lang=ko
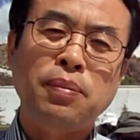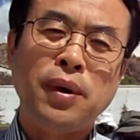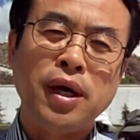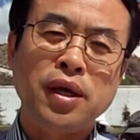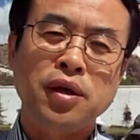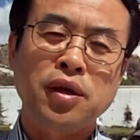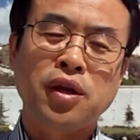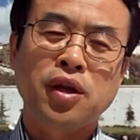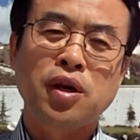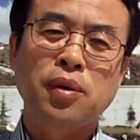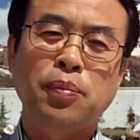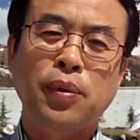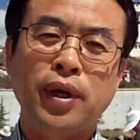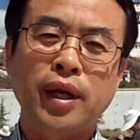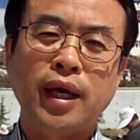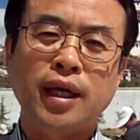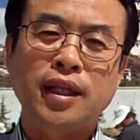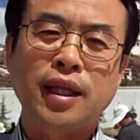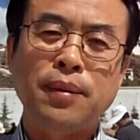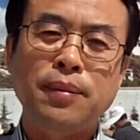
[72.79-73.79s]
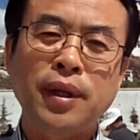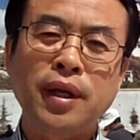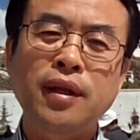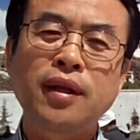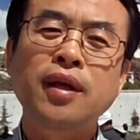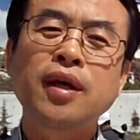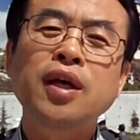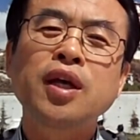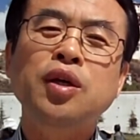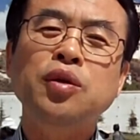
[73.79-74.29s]
파이오니를 보내게 되면은
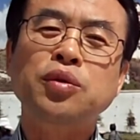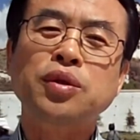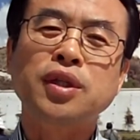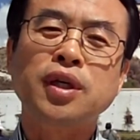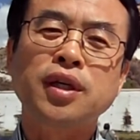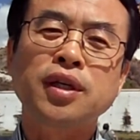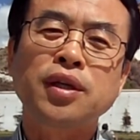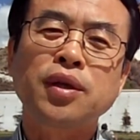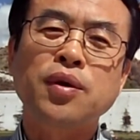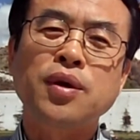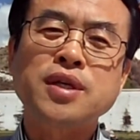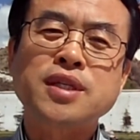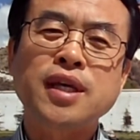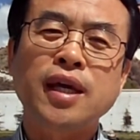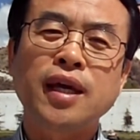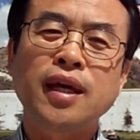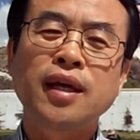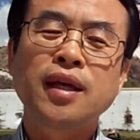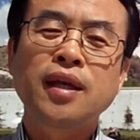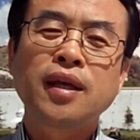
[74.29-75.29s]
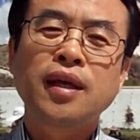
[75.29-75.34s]
우리들은 이곳에